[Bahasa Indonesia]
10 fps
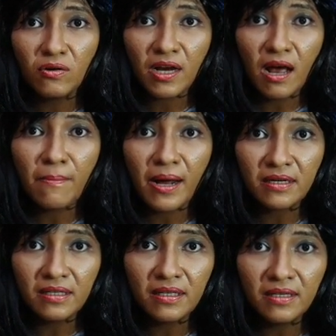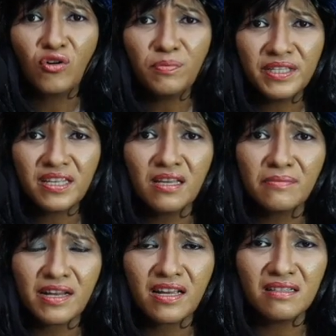L'Oreal Paris. Kok bisa ya
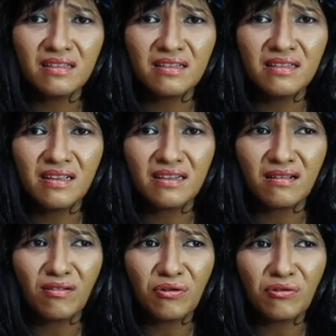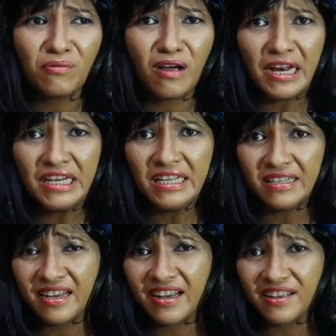mereka jadian kalau
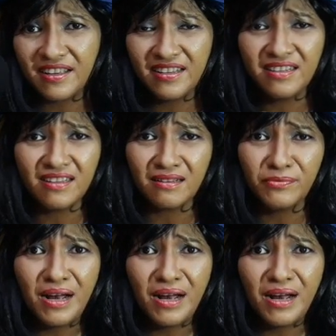endingnya kayak gini ya?